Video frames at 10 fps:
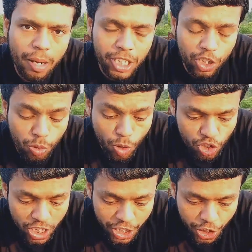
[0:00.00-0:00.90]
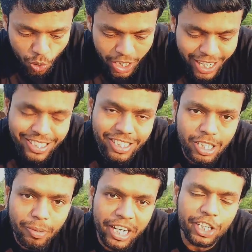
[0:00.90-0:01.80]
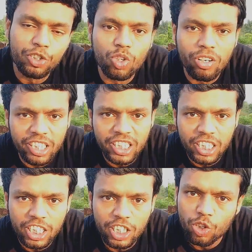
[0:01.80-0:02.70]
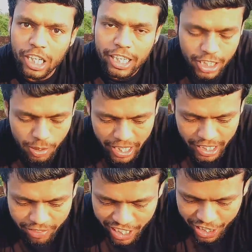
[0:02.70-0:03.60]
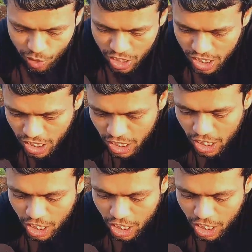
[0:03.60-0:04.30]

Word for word: आप जानते हो बहुत ज़्यादा हीट हो गया गाइस इसकी बैटरी जो ना फट सकती थी क्योंकि लिथियम आयन की बैटरी होती है इसकी